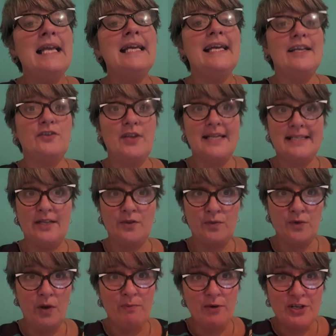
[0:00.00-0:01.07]
Estoy haciendo
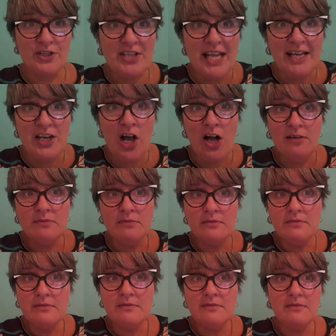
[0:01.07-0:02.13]
uno por signo,
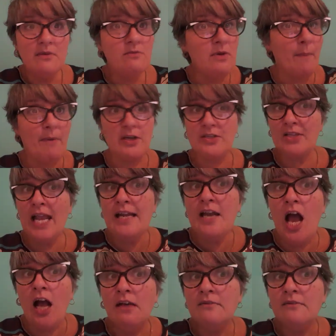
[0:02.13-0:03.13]
uno por signo.